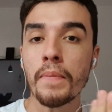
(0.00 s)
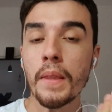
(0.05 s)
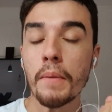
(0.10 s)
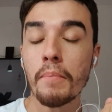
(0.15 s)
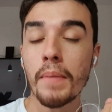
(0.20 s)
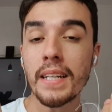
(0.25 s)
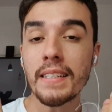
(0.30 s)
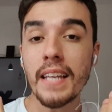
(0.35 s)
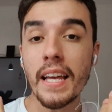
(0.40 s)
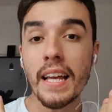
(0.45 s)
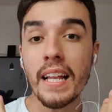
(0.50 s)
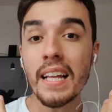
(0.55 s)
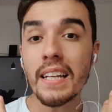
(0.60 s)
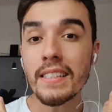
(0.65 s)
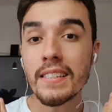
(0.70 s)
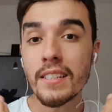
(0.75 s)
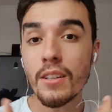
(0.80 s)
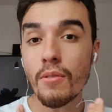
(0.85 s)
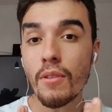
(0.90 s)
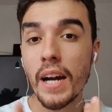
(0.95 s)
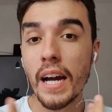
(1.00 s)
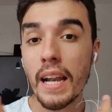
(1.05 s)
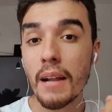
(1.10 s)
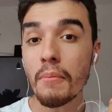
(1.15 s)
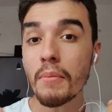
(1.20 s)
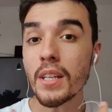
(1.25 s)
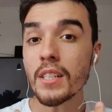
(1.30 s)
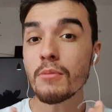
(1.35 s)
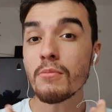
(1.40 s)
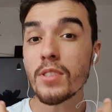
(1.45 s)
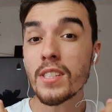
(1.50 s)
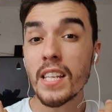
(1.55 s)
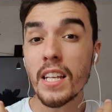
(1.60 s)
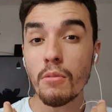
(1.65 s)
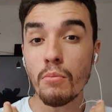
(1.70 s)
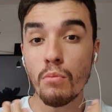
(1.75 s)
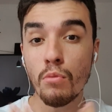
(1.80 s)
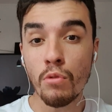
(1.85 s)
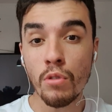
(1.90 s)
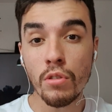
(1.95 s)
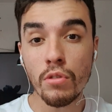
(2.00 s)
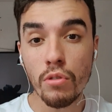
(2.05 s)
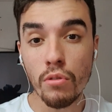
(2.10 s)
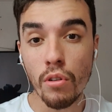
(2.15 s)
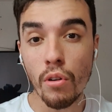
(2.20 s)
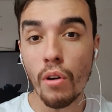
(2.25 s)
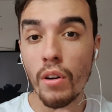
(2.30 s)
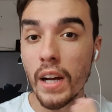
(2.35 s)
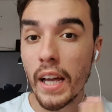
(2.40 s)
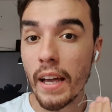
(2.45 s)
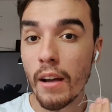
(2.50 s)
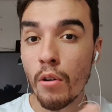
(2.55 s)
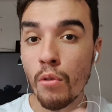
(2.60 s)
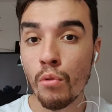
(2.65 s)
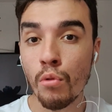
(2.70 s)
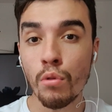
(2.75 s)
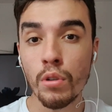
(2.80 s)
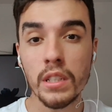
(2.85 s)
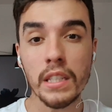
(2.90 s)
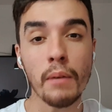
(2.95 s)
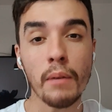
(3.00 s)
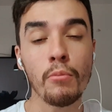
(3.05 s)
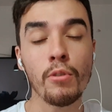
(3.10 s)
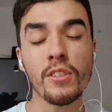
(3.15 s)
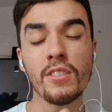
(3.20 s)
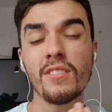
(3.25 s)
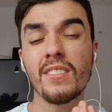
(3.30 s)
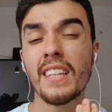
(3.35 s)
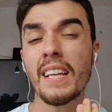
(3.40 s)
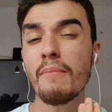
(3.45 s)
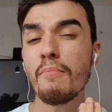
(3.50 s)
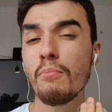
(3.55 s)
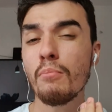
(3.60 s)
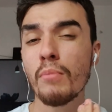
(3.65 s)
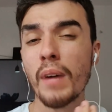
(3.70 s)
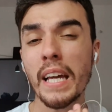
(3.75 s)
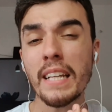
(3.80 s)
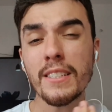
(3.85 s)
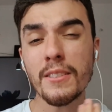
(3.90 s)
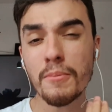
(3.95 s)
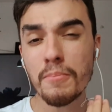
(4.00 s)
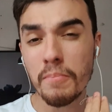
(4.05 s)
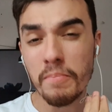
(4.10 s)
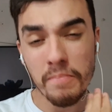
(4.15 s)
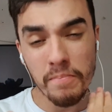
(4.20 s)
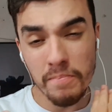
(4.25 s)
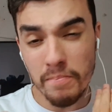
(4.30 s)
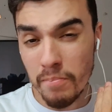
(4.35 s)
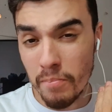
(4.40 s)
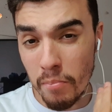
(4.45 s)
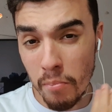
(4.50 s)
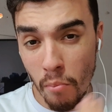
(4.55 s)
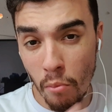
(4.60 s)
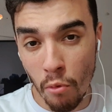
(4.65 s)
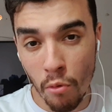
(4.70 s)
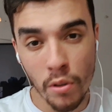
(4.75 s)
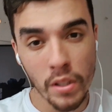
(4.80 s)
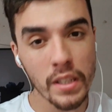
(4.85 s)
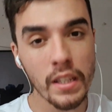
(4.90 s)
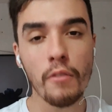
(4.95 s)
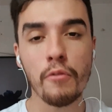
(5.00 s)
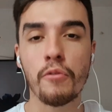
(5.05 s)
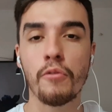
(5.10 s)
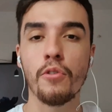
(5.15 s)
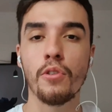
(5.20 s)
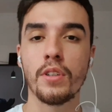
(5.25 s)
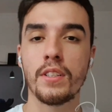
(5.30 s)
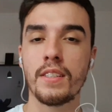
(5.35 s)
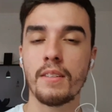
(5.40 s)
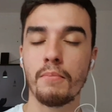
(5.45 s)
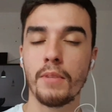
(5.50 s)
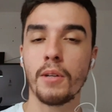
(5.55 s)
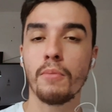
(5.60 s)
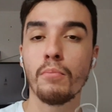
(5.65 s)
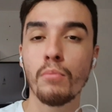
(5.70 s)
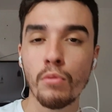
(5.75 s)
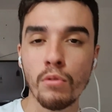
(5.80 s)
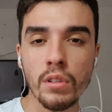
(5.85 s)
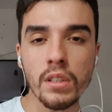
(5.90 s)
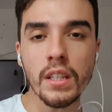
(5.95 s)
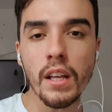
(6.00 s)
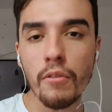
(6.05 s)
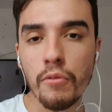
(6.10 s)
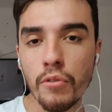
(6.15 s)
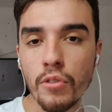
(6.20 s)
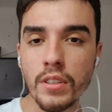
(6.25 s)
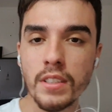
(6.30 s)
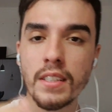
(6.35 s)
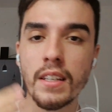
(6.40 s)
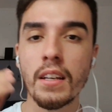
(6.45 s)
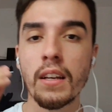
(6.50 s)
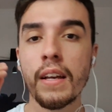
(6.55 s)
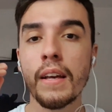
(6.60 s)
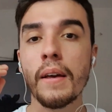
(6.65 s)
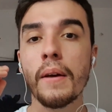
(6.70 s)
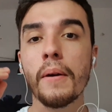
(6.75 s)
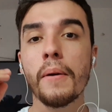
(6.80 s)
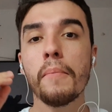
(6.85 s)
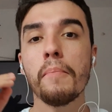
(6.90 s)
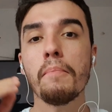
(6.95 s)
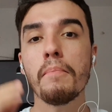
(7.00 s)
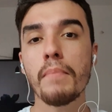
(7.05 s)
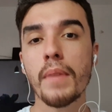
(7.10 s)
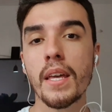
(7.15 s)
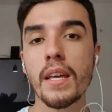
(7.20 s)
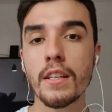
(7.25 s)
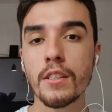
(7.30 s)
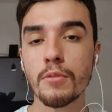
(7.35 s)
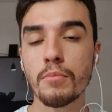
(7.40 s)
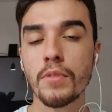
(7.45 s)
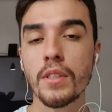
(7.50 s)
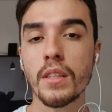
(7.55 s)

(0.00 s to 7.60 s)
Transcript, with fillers: Mas a relação, cara, mesmo sendo muito longa, é curta. A moto tem mais muita força, mano. Muita força mesmo.